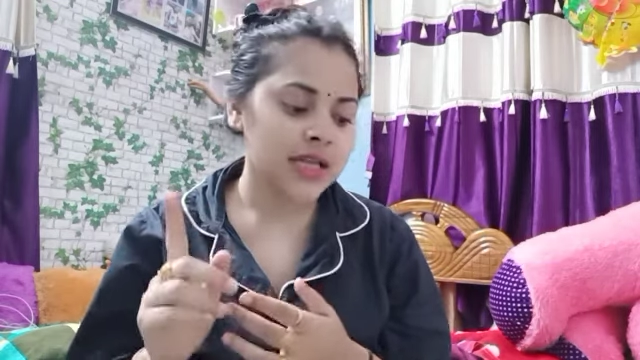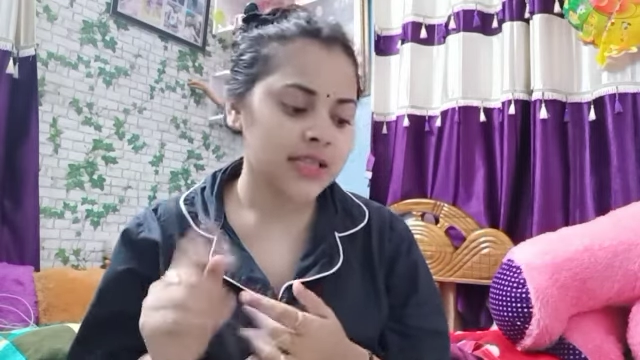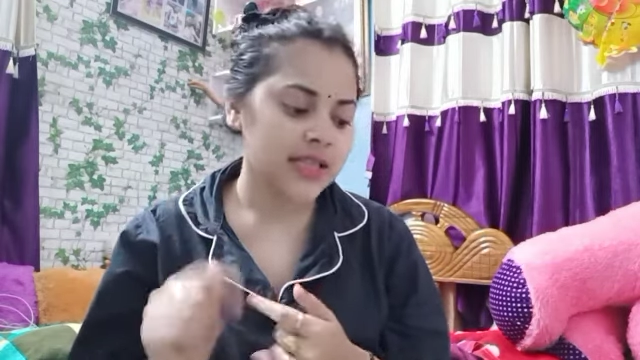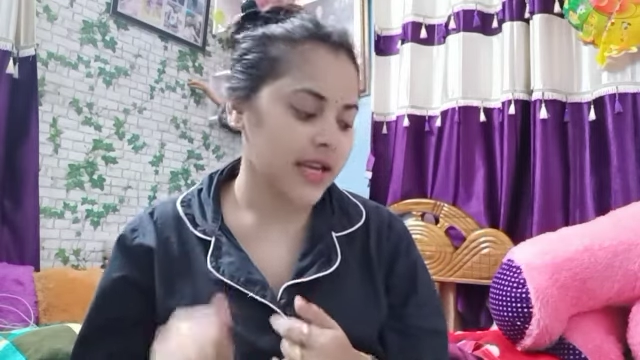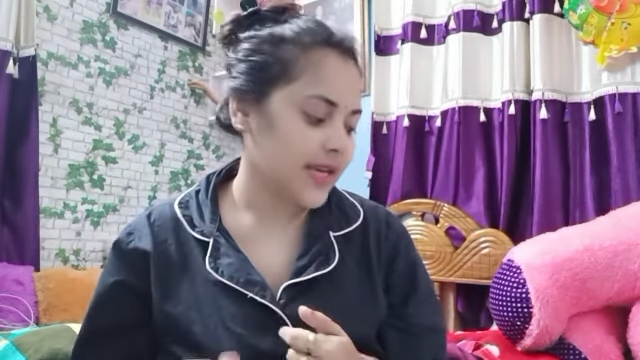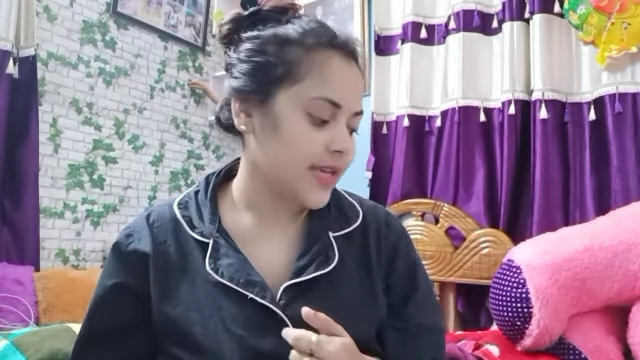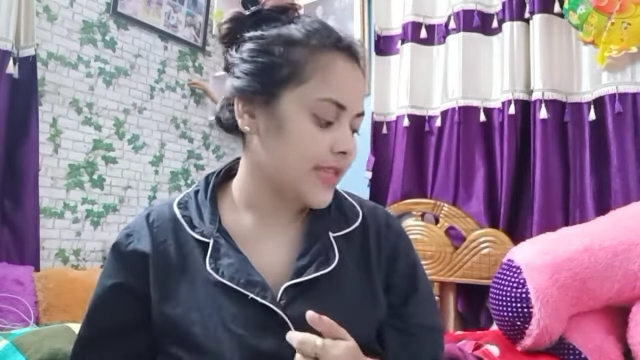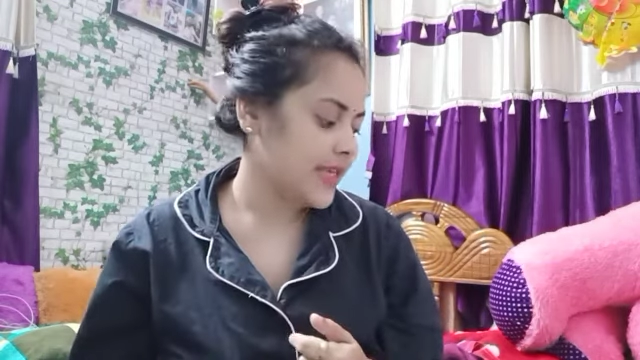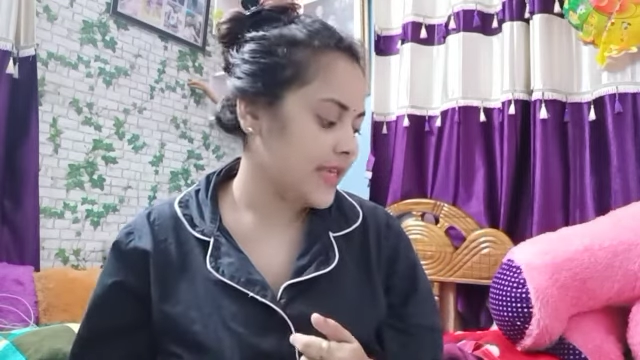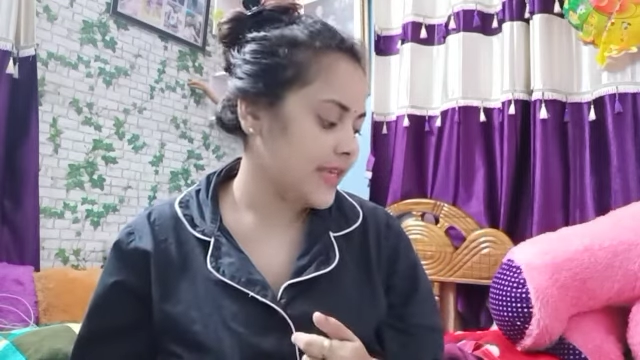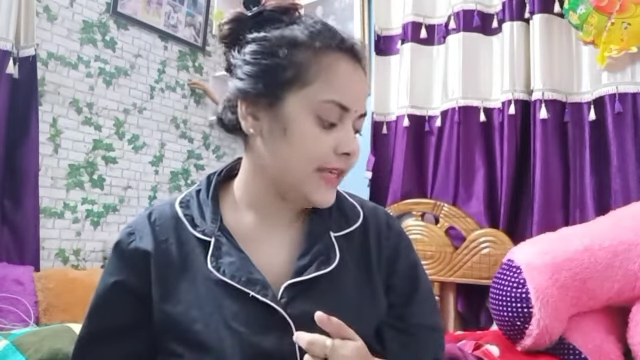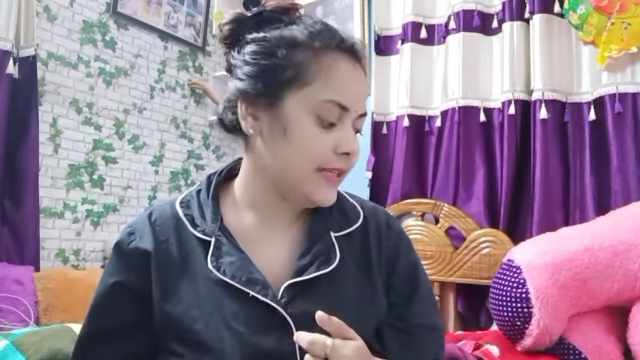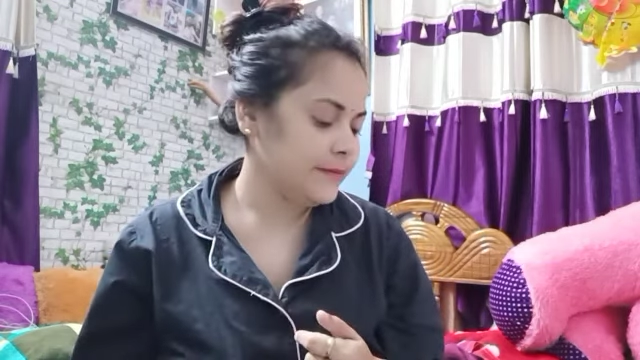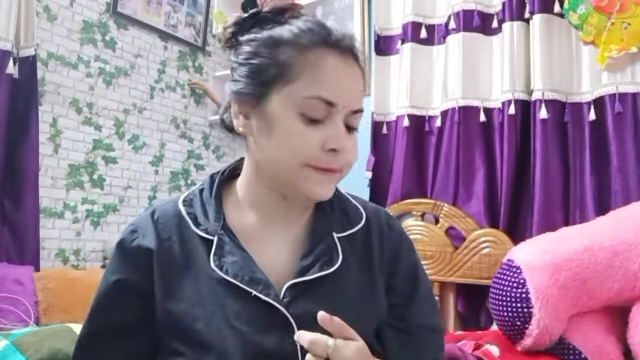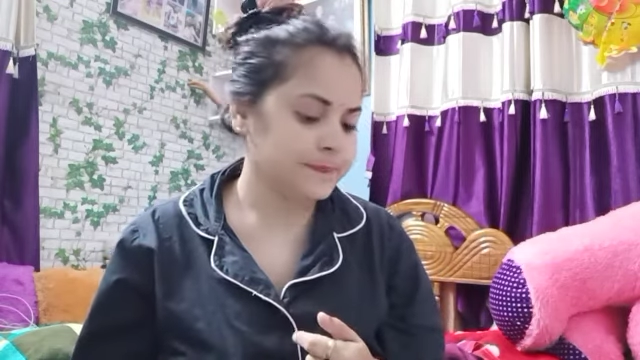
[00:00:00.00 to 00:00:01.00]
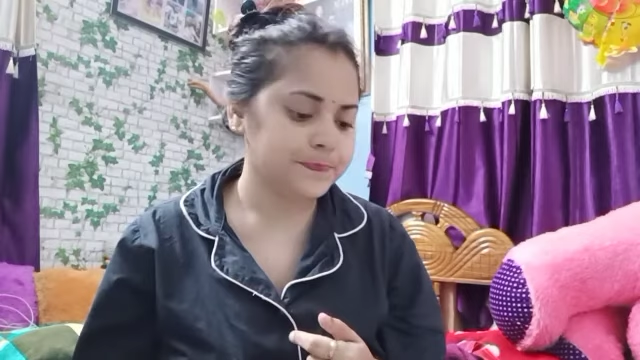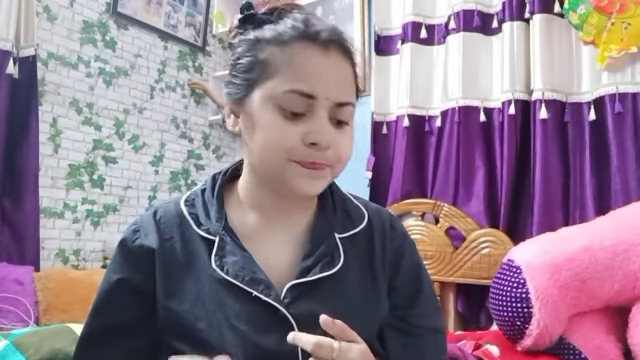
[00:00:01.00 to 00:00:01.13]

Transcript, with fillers: তার আগে দেখিয়ে নিই